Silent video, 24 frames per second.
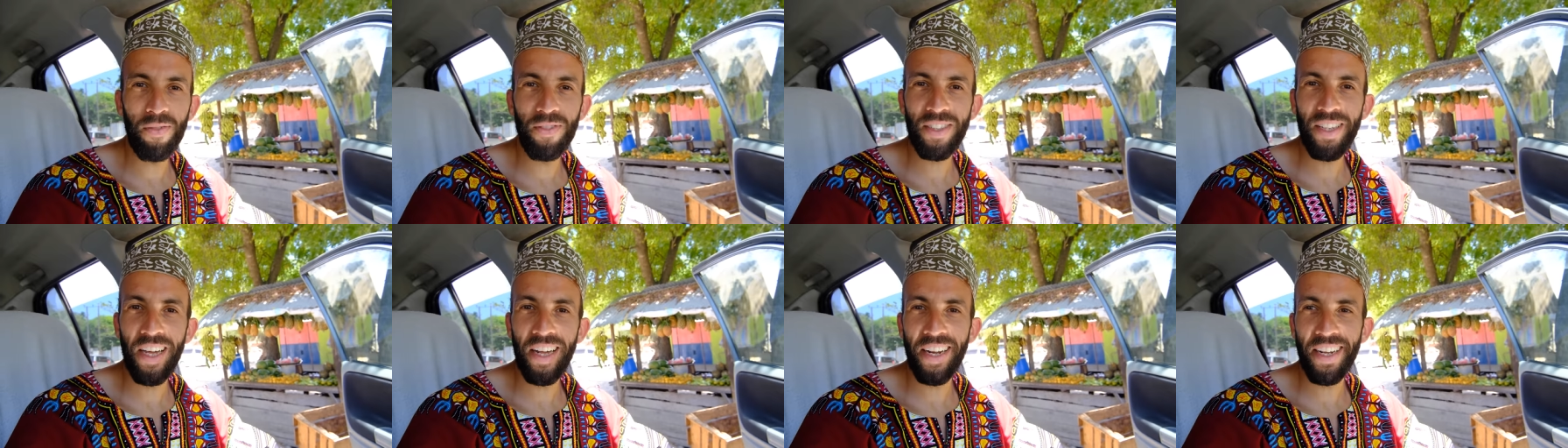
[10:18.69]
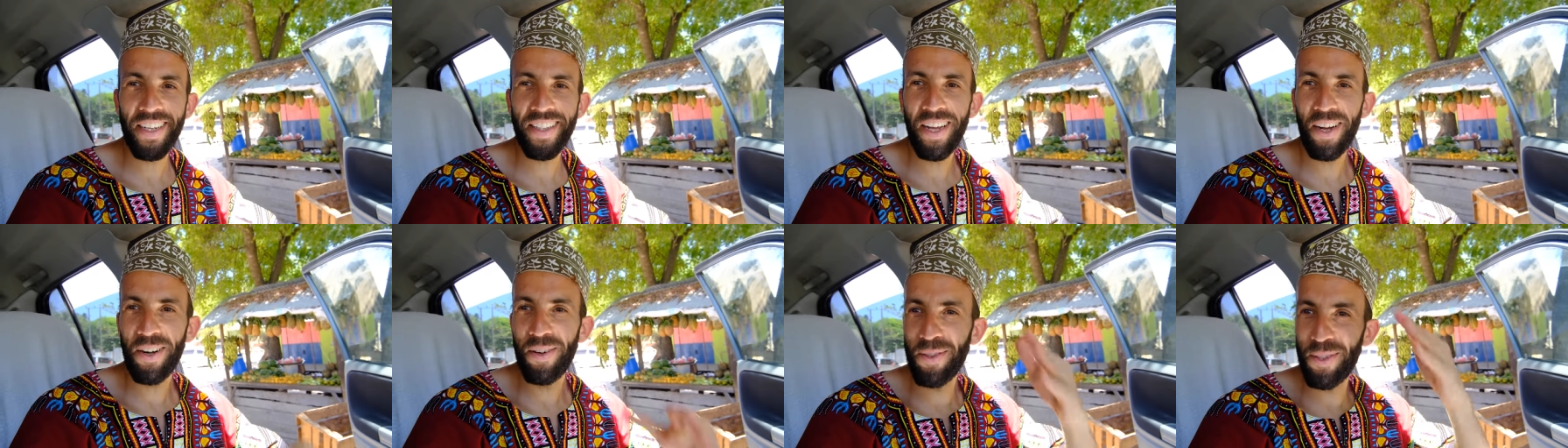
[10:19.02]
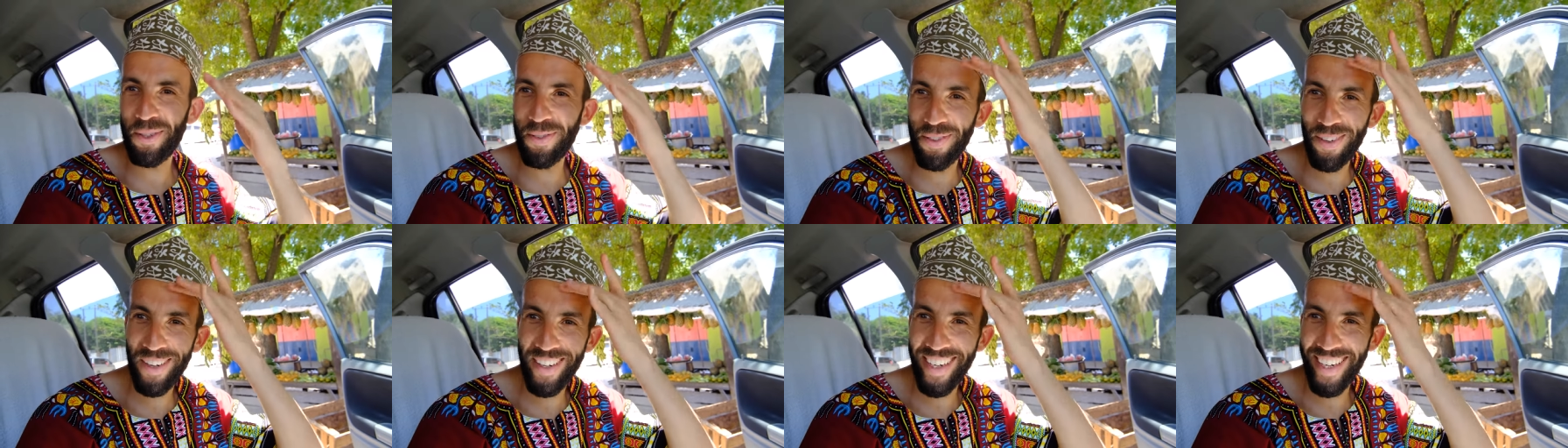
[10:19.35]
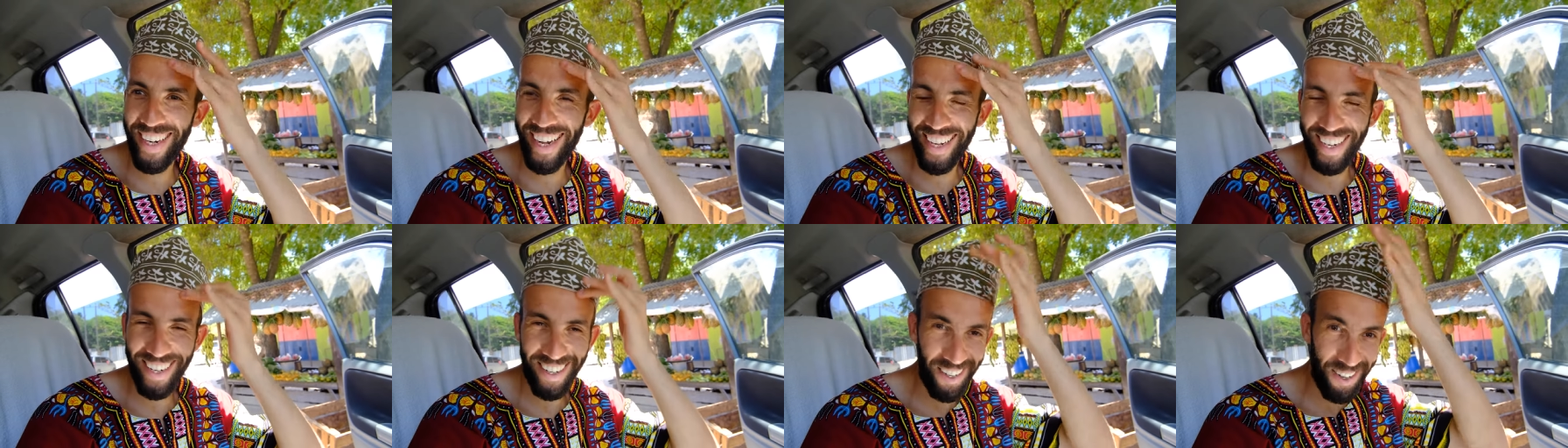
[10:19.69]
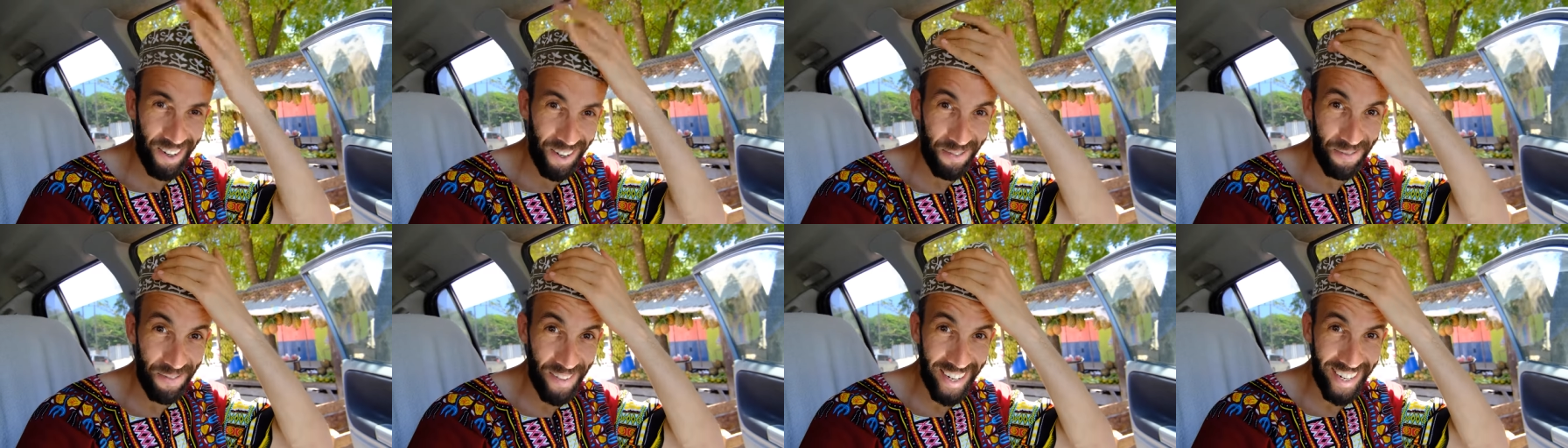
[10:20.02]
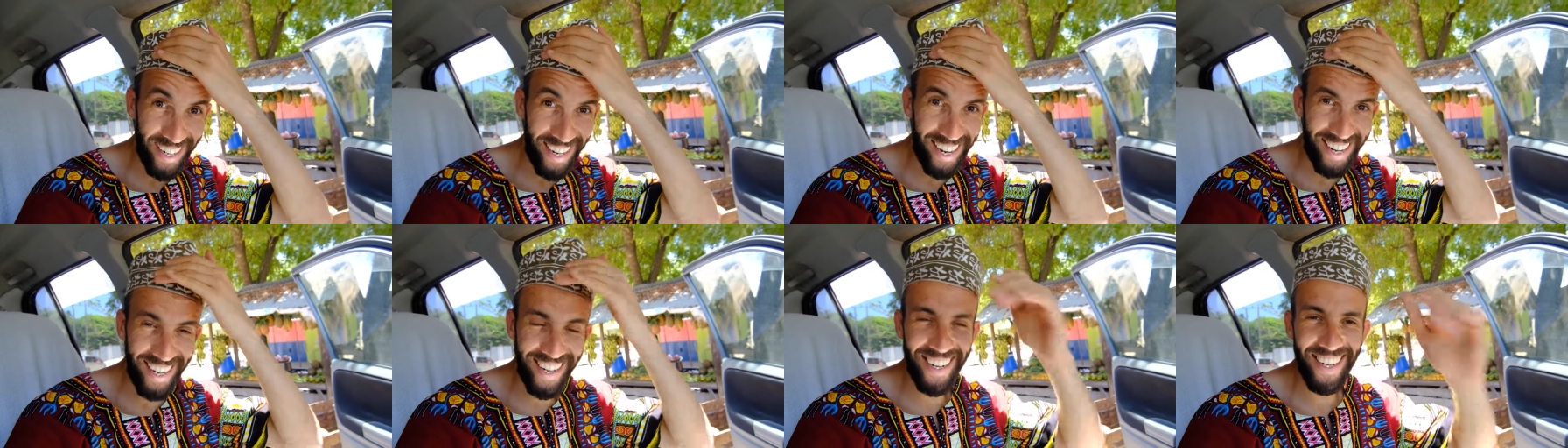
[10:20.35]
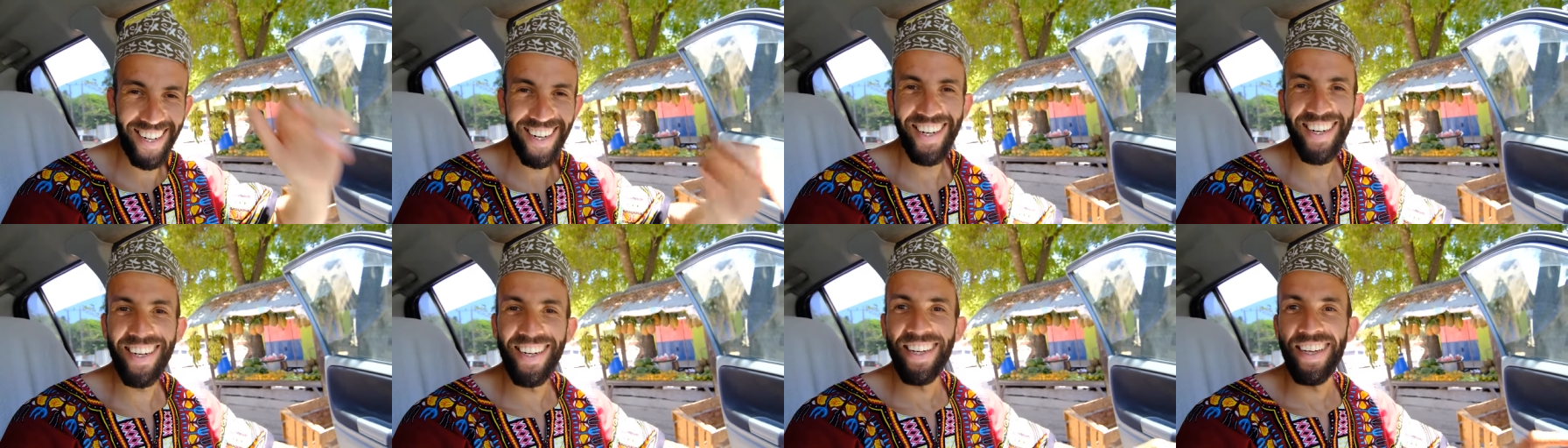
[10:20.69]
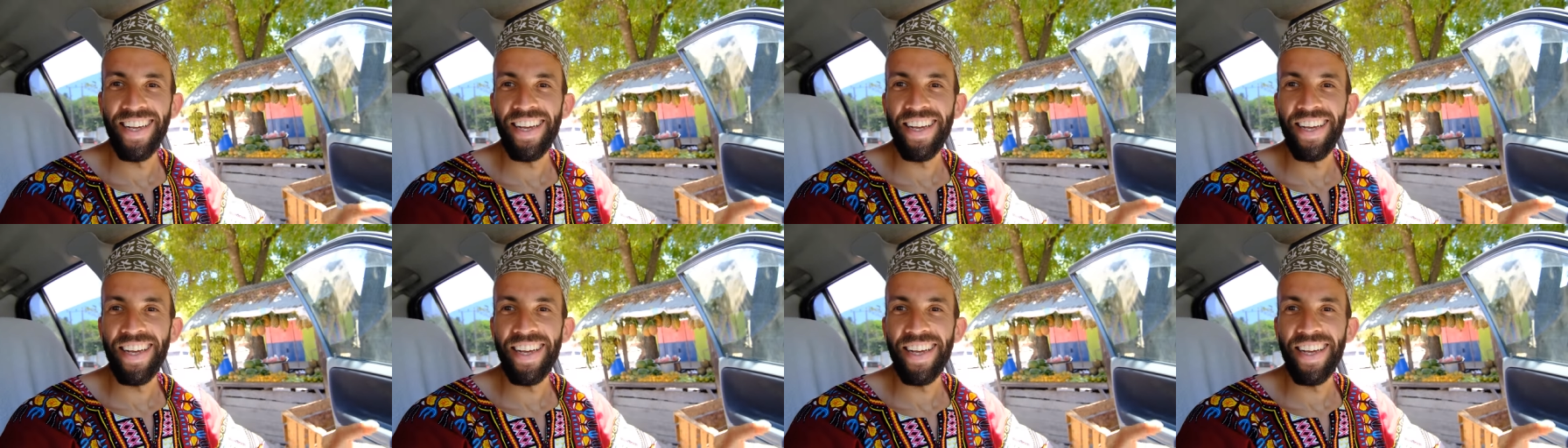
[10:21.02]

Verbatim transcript: في الطريق تاعكم شوفوا نعرق عرق الحراره